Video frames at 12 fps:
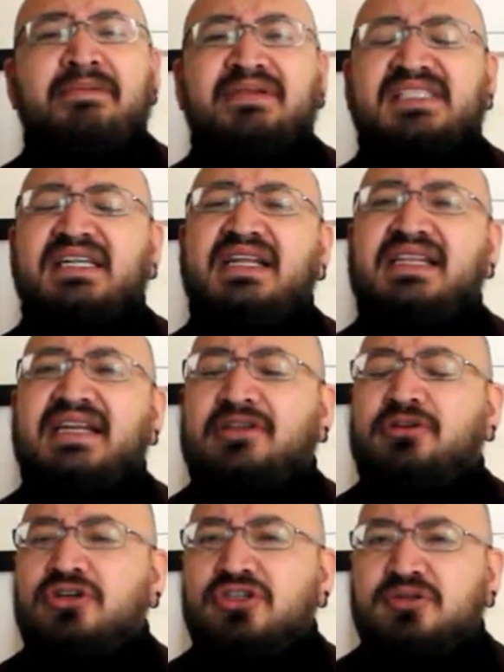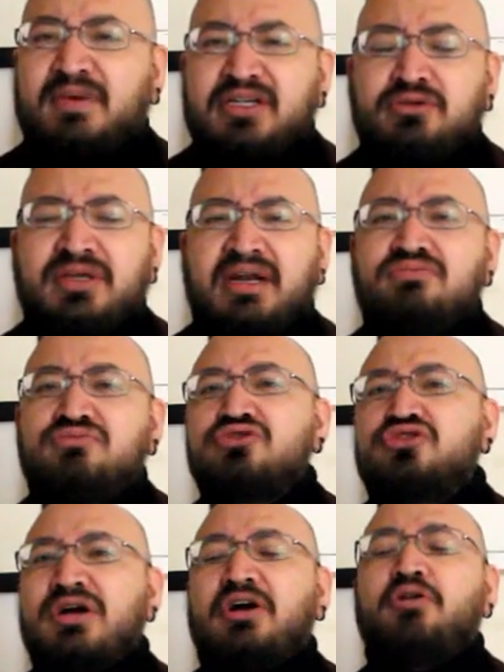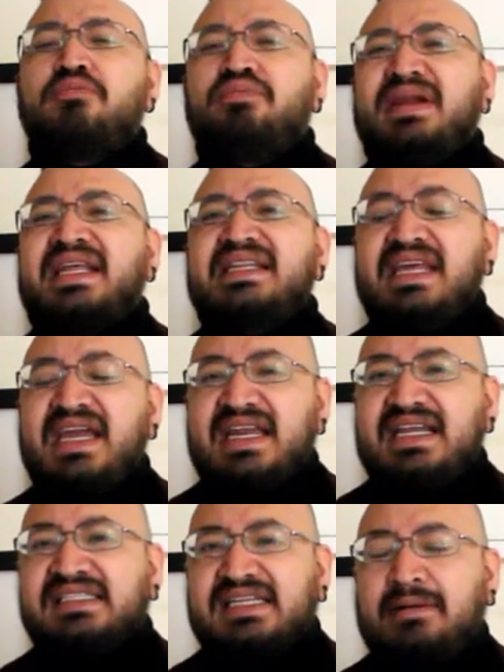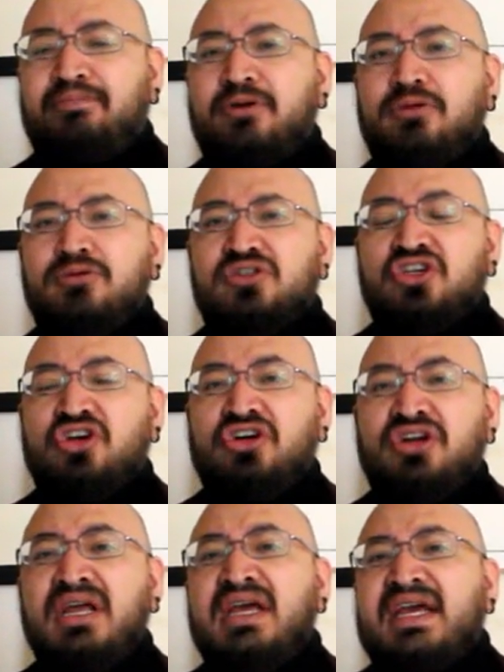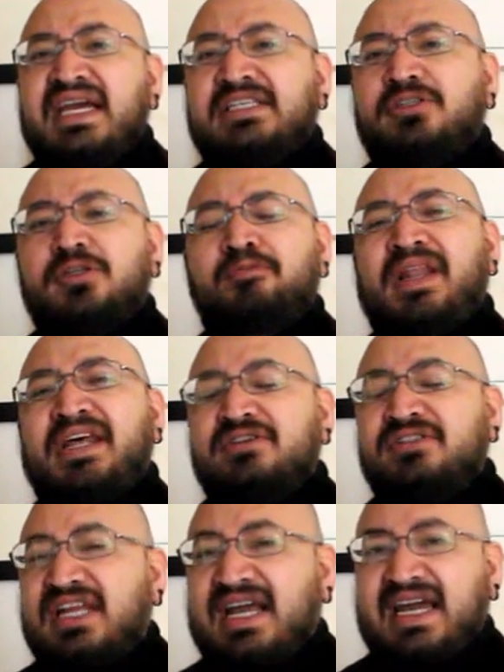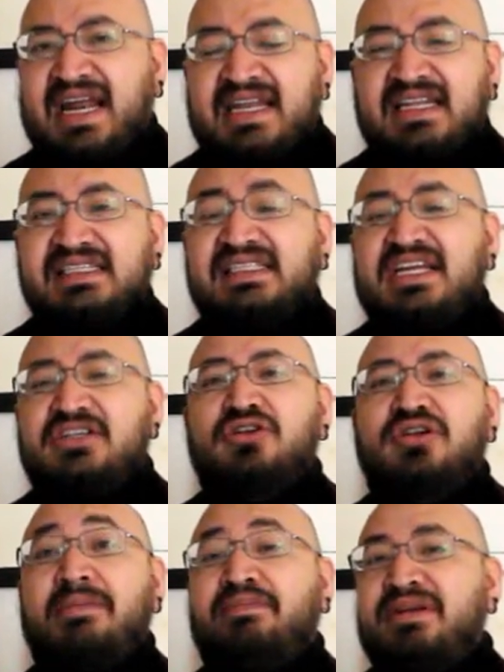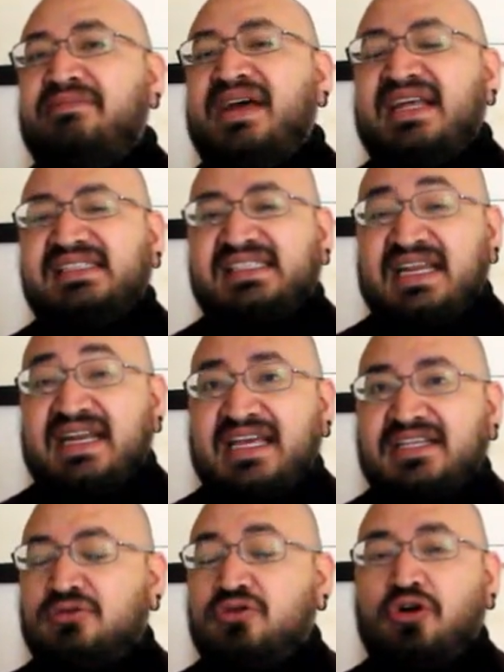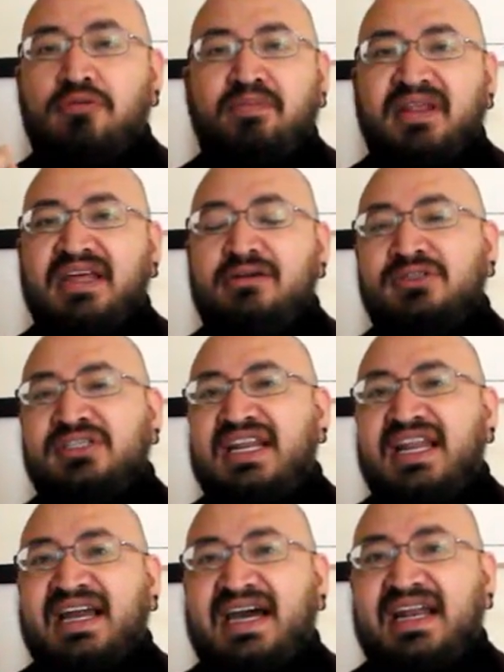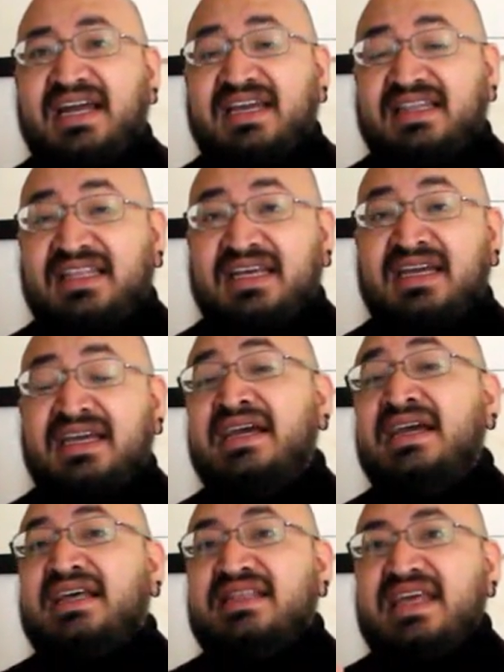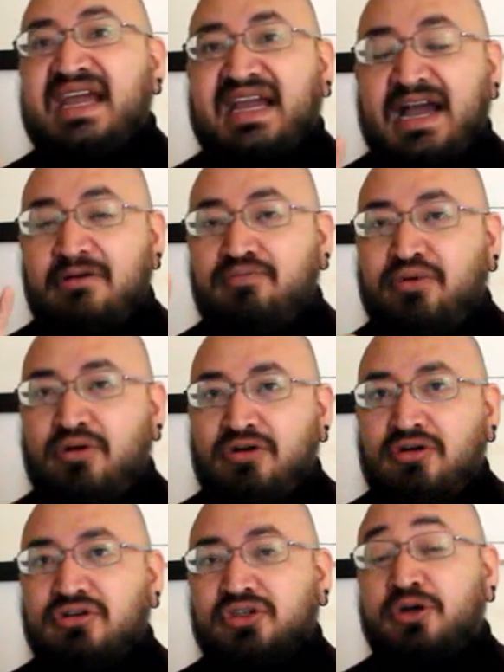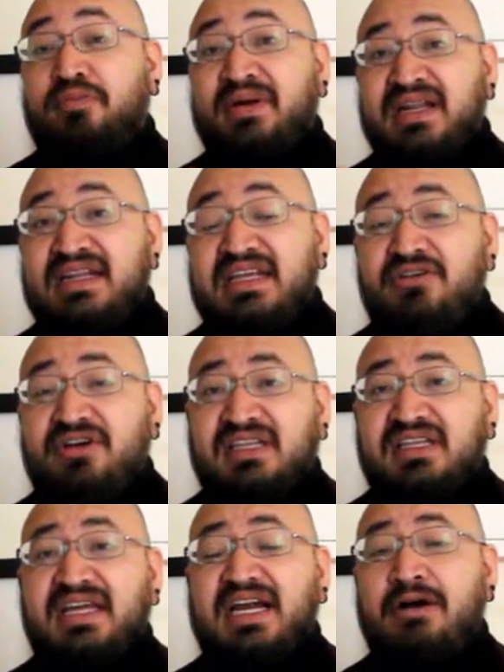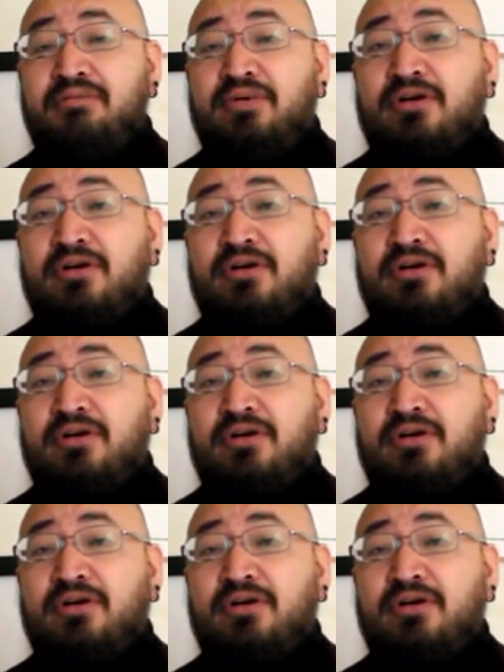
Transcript: premisa del director nos va a ayudar mucho a comprender esta producción, estos planos tan grandes. De hecho, la primera escena es un golpe de luz en la cara que te deja un poco sorprendido, que te deja un